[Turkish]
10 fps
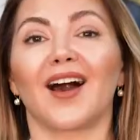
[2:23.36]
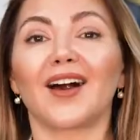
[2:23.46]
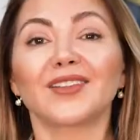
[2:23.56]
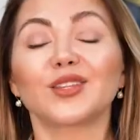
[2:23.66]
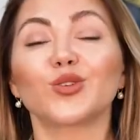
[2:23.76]

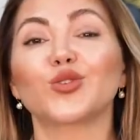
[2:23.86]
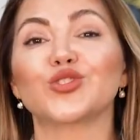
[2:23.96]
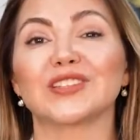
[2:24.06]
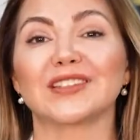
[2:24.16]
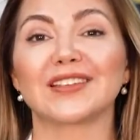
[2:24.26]
Adet
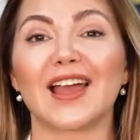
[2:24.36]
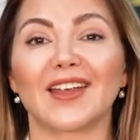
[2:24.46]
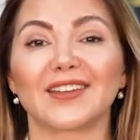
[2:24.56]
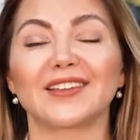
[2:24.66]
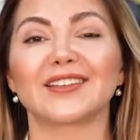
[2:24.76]
öncesi
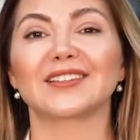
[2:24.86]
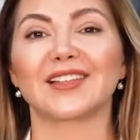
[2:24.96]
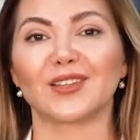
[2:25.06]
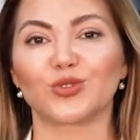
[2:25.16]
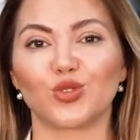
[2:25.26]
gerginlik
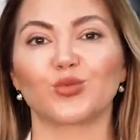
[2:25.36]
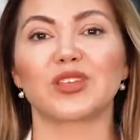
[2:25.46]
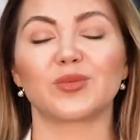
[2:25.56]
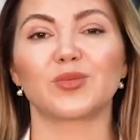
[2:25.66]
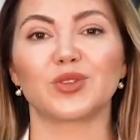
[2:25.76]
sendromu
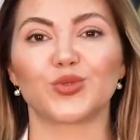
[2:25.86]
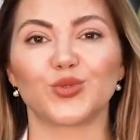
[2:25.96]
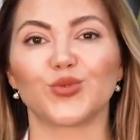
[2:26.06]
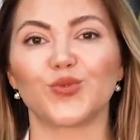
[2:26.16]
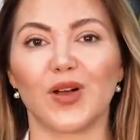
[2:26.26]
gibi bir
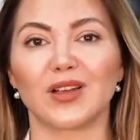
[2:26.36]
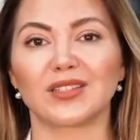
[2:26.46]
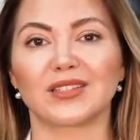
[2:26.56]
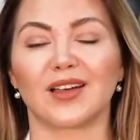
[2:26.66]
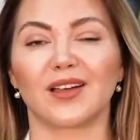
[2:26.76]
durum
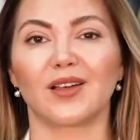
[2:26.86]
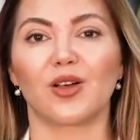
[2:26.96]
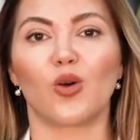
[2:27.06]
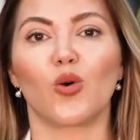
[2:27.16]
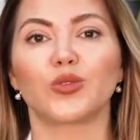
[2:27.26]
varsa,
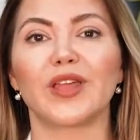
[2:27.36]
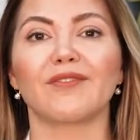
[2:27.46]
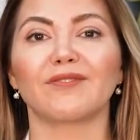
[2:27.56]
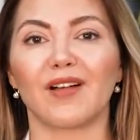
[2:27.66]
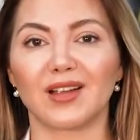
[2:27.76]

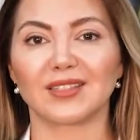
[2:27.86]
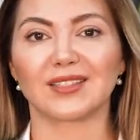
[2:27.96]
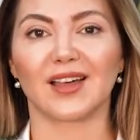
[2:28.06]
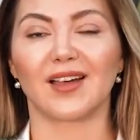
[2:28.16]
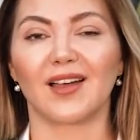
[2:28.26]
ödem
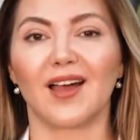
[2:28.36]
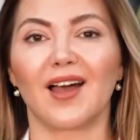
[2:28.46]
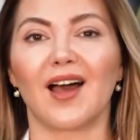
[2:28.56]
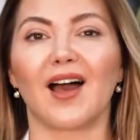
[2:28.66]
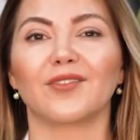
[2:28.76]
varsa,
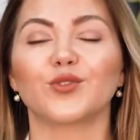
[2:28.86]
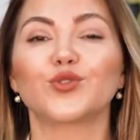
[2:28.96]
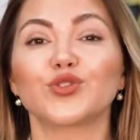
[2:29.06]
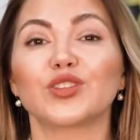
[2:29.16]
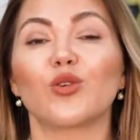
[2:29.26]

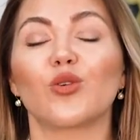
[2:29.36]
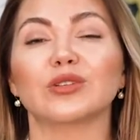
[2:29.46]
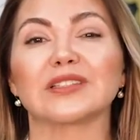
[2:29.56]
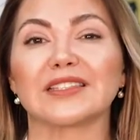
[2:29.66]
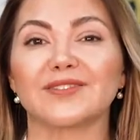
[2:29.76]
Vücutta
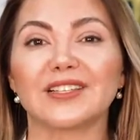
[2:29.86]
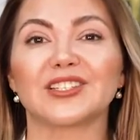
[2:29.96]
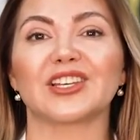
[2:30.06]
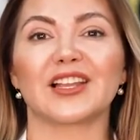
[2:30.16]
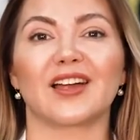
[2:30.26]

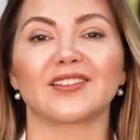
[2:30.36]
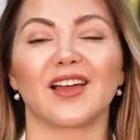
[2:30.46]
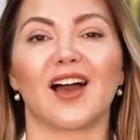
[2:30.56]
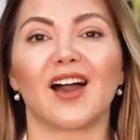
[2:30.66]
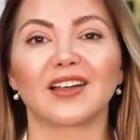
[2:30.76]
sivilceler,
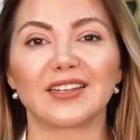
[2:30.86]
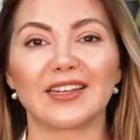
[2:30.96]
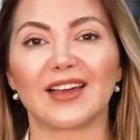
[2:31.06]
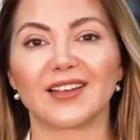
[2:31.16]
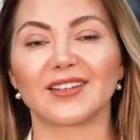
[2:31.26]

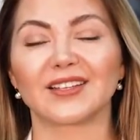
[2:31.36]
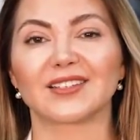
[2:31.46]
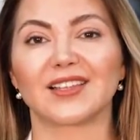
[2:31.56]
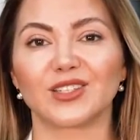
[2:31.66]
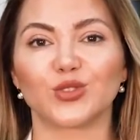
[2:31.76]
akneler,
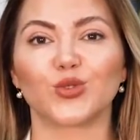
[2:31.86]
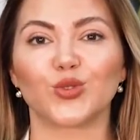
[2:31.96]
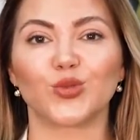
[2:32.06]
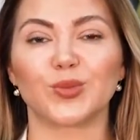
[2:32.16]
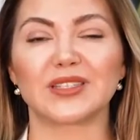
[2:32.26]
saç
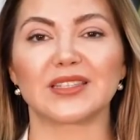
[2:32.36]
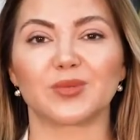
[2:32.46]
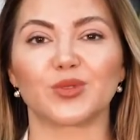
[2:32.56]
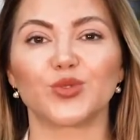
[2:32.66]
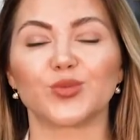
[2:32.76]
dökülmesi
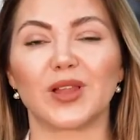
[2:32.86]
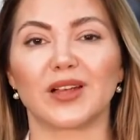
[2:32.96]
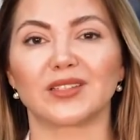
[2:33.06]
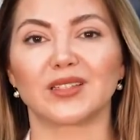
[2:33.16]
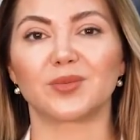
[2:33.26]
gibi
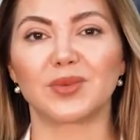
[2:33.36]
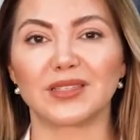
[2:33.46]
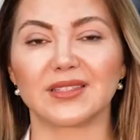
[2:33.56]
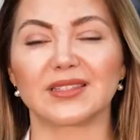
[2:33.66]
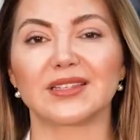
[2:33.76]
durumlarda da
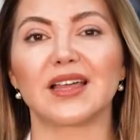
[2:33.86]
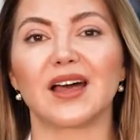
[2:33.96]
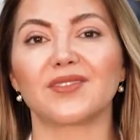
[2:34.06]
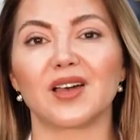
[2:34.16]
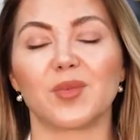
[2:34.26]
biz
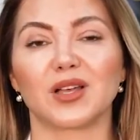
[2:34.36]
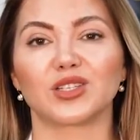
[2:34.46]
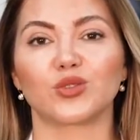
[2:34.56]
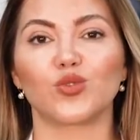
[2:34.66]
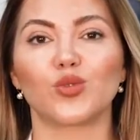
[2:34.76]
tedavi
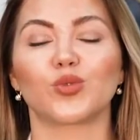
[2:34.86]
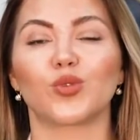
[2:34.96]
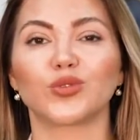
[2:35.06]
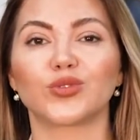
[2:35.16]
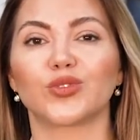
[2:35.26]
amaçlı doğum
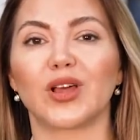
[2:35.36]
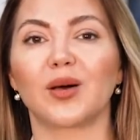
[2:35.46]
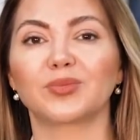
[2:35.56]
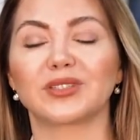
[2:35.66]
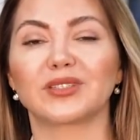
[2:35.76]
kontrol
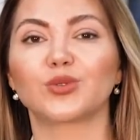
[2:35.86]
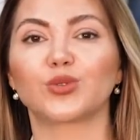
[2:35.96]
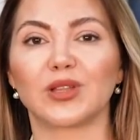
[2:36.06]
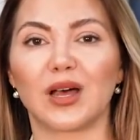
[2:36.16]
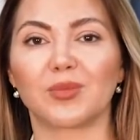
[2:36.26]
haplarını
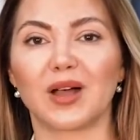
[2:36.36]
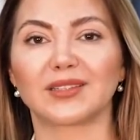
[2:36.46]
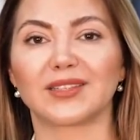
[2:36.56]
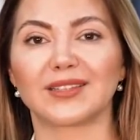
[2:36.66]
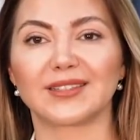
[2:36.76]

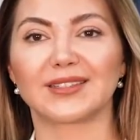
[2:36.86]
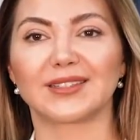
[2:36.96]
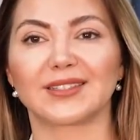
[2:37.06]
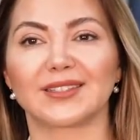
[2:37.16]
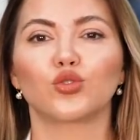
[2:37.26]
kullanmaktayız.
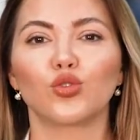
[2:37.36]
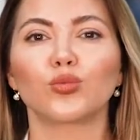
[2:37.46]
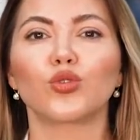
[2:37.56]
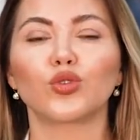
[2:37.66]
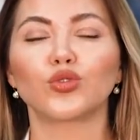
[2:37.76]

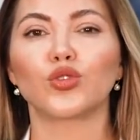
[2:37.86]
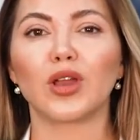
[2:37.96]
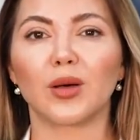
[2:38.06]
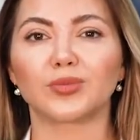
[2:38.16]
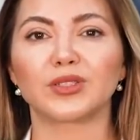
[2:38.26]
Doğum kontrol
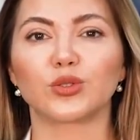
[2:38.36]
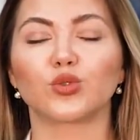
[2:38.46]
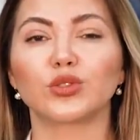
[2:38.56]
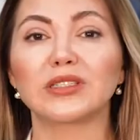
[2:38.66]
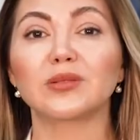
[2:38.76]
hapları
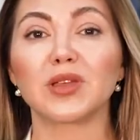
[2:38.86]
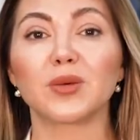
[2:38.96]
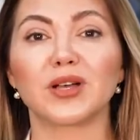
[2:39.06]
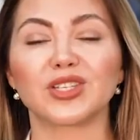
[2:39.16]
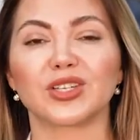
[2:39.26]

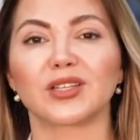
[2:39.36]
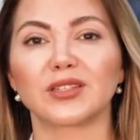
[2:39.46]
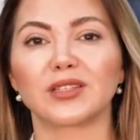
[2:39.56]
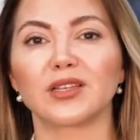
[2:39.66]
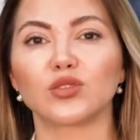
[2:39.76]
kullanılmaya
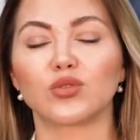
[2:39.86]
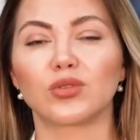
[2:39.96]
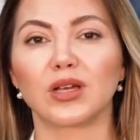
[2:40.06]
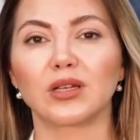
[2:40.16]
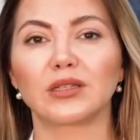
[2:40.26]
başlandıktan
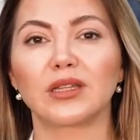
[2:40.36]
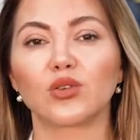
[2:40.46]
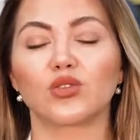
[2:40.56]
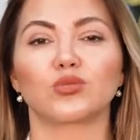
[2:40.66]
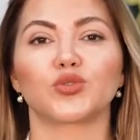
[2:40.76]
sonra ne
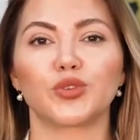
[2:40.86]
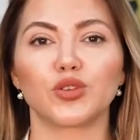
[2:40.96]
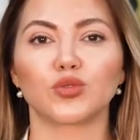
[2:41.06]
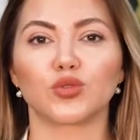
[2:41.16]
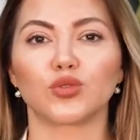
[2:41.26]
görülmüş biliyor
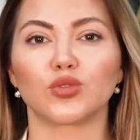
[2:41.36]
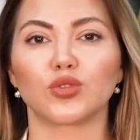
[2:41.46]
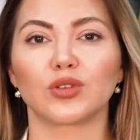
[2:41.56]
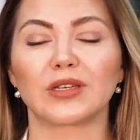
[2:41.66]
musunuz?